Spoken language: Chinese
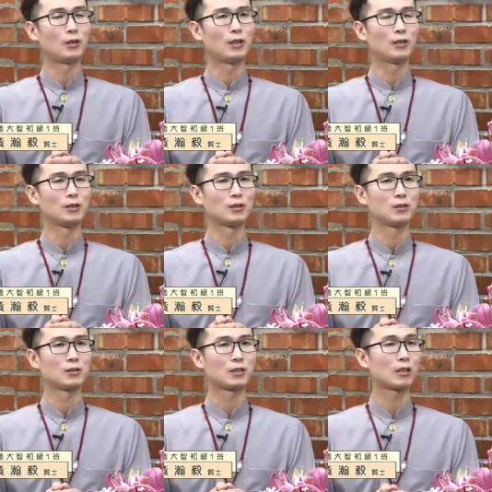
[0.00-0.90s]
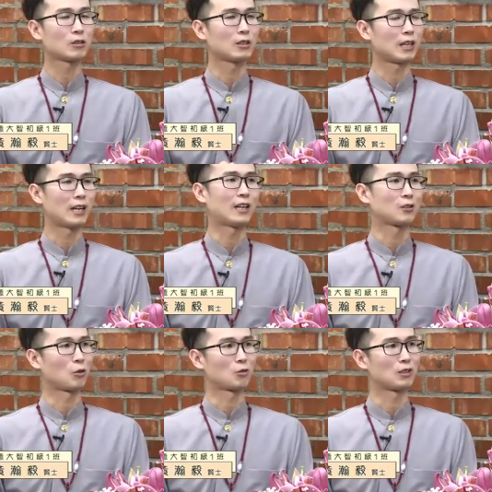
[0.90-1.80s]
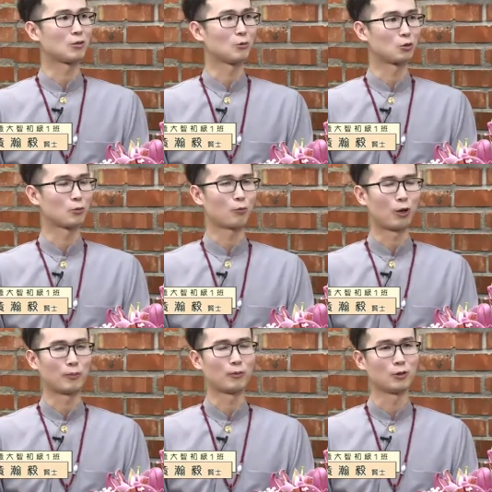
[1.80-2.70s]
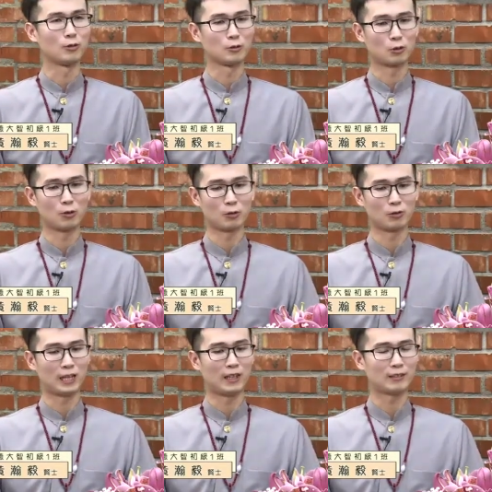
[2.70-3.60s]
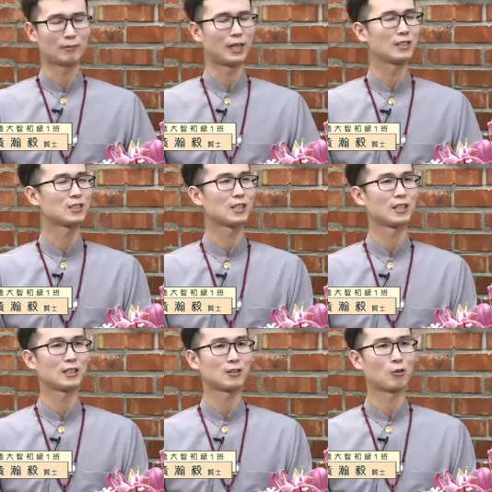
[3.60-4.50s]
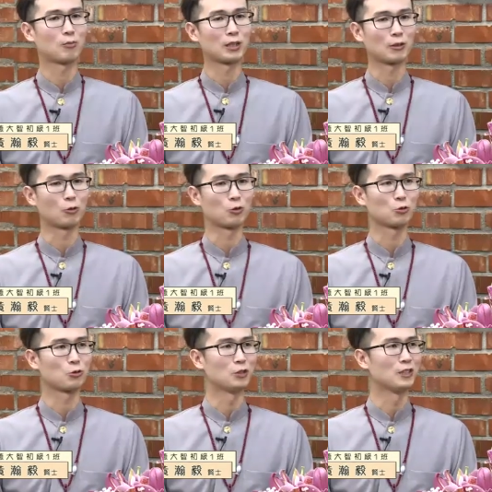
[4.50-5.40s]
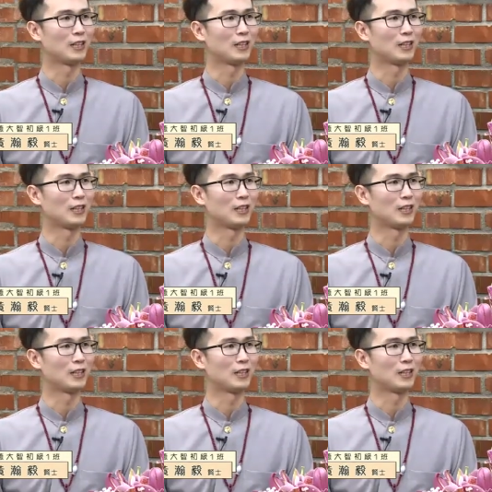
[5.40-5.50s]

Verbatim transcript: 呃要得到他的同意，我们就保，我们就拿买一些贡品过去，